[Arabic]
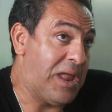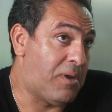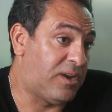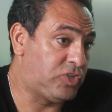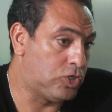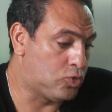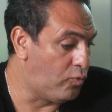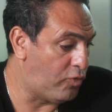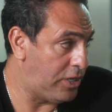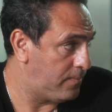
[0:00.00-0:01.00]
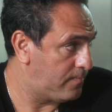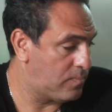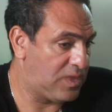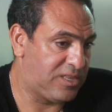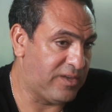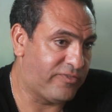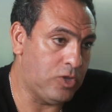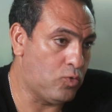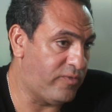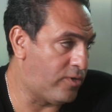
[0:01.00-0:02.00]
انا ما اعرفش ظروفه ايه
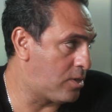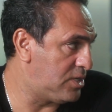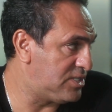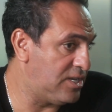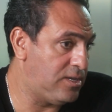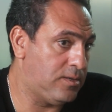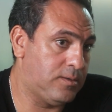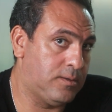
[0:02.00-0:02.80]
تفكيره بيفكر ازاي